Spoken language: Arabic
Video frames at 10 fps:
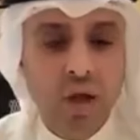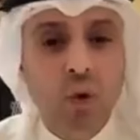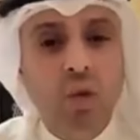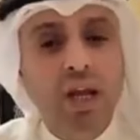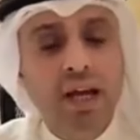
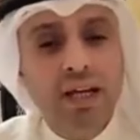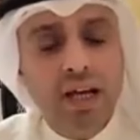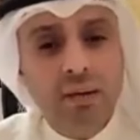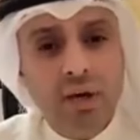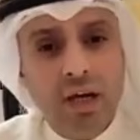ولأن
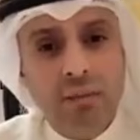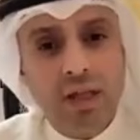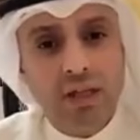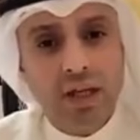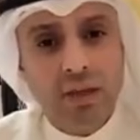الأمر لم
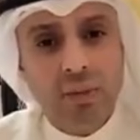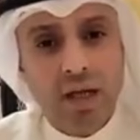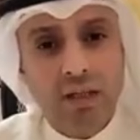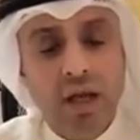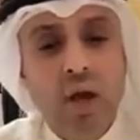ينتهي
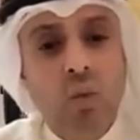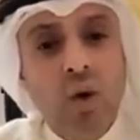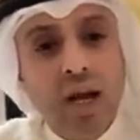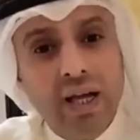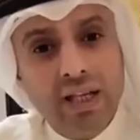بعد
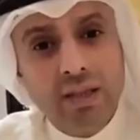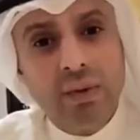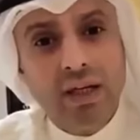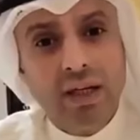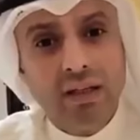ولا يجب
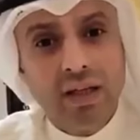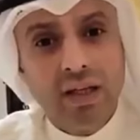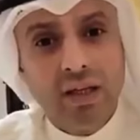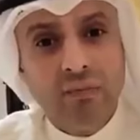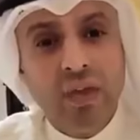أن
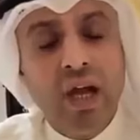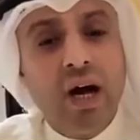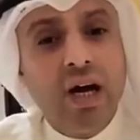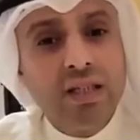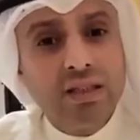ينتهي
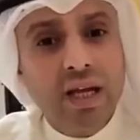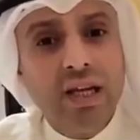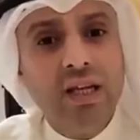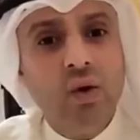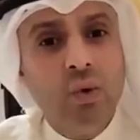خاصة
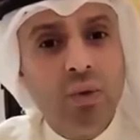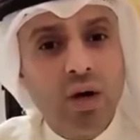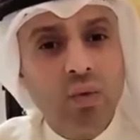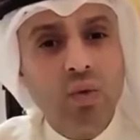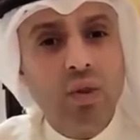أنه
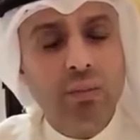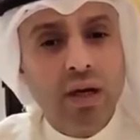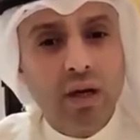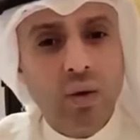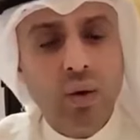معروض
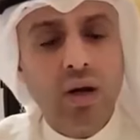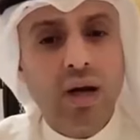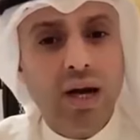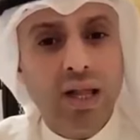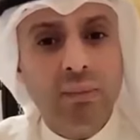مرة أخرى
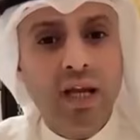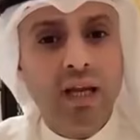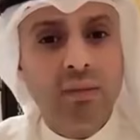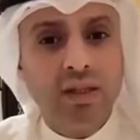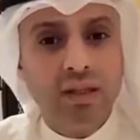على
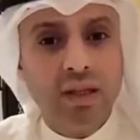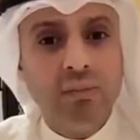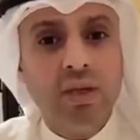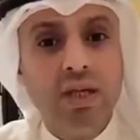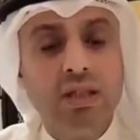محكمة
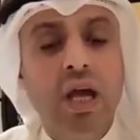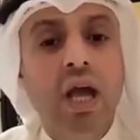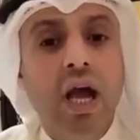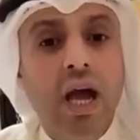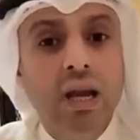التمييز
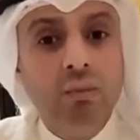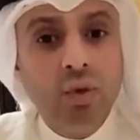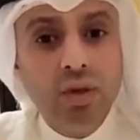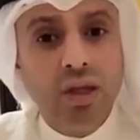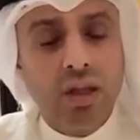
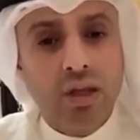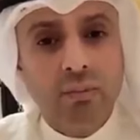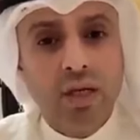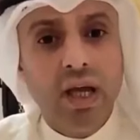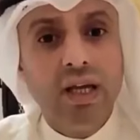المنتظر
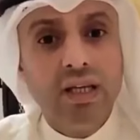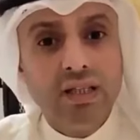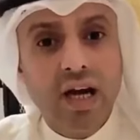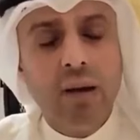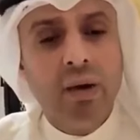منها
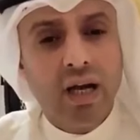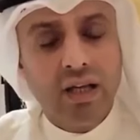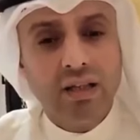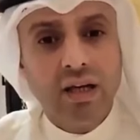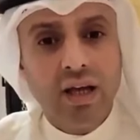الإجابة على
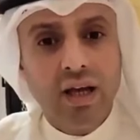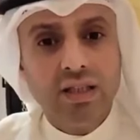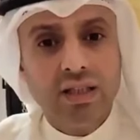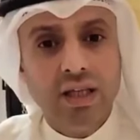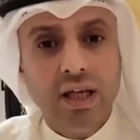تلك
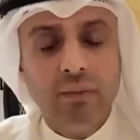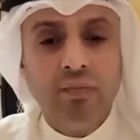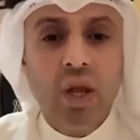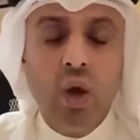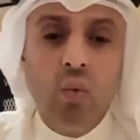الأسئلة
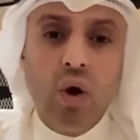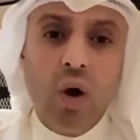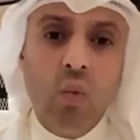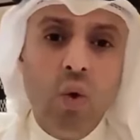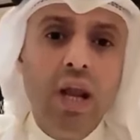
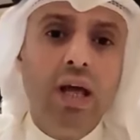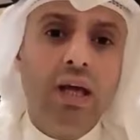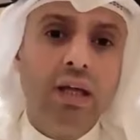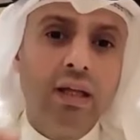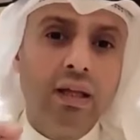
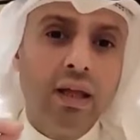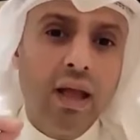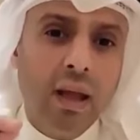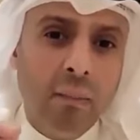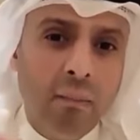وأولها
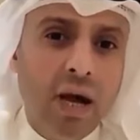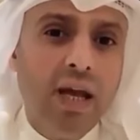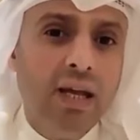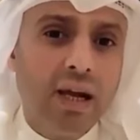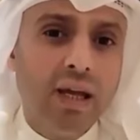ما
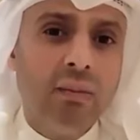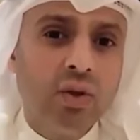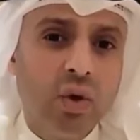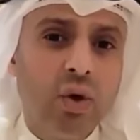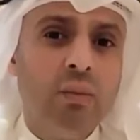هي قيمة
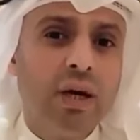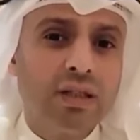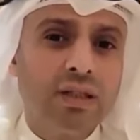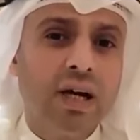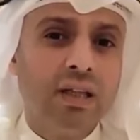حكمها
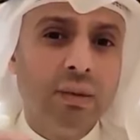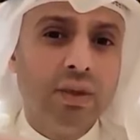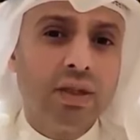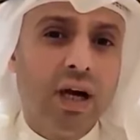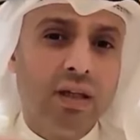الصادر
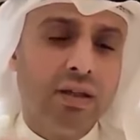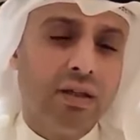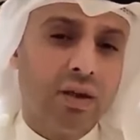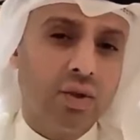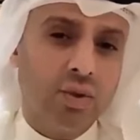بصحة
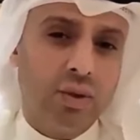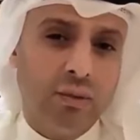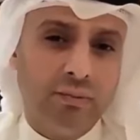الترشح